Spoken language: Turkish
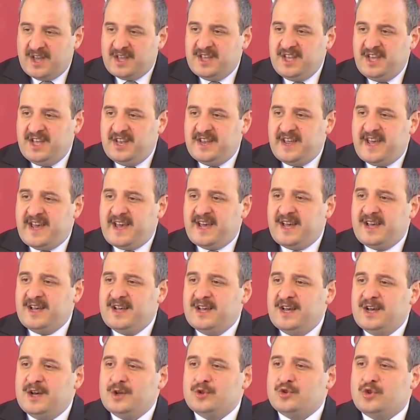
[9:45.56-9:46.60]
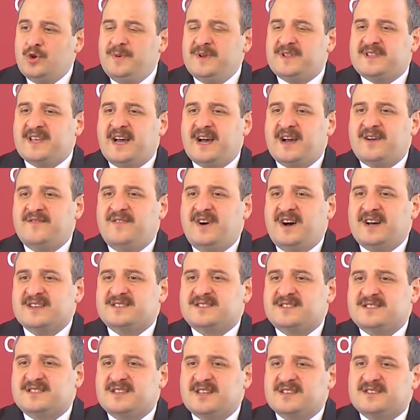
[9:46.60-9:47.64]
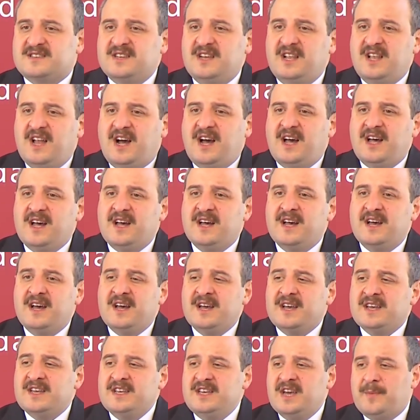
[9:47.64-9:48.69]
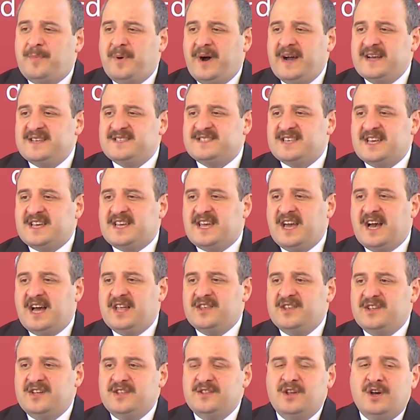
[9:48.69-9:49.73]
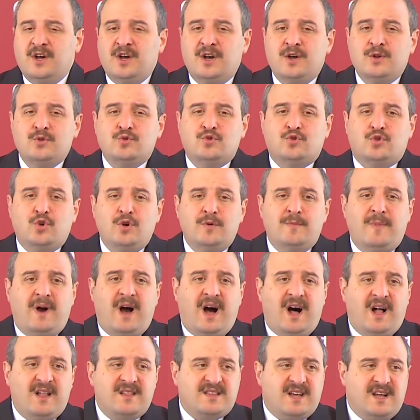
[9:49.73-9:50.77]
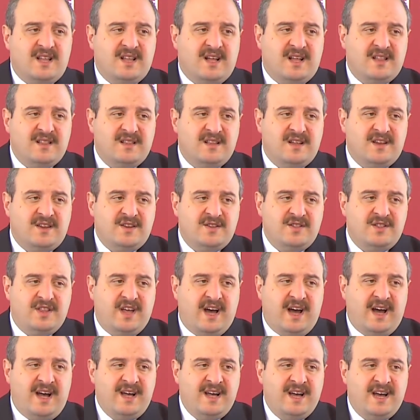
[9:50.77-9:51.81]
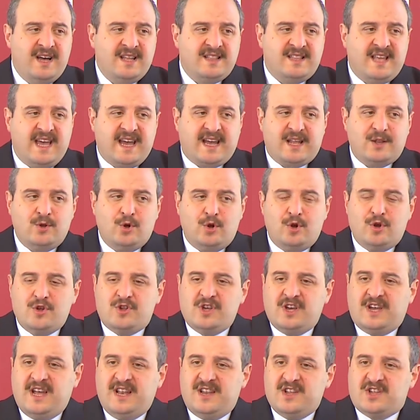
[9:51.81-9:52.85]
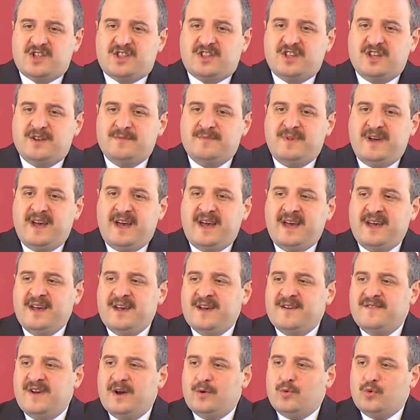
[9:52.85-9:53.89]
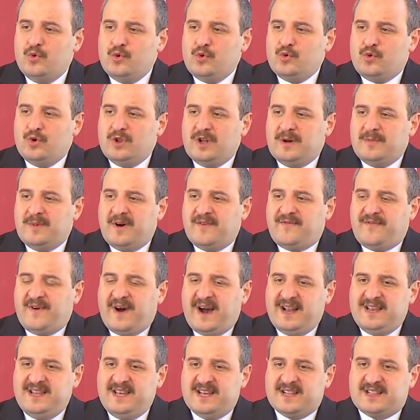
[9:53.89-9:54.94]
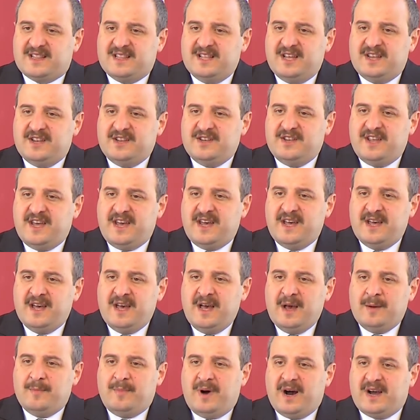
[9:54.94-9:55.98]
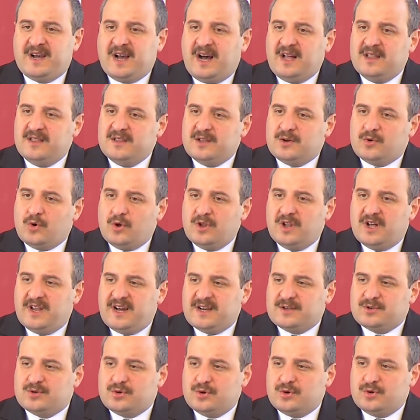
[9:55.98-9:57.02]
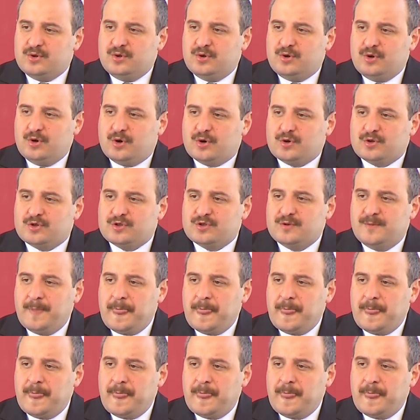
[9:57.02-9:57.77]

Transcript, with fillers: Yine TÜBİTAK vasıtasıyla yapay zekanın tüm alt alanlarında teknoloji geliştirme ve uygulama faaliyetlerini bakanlık olarak sürdürüyoruz.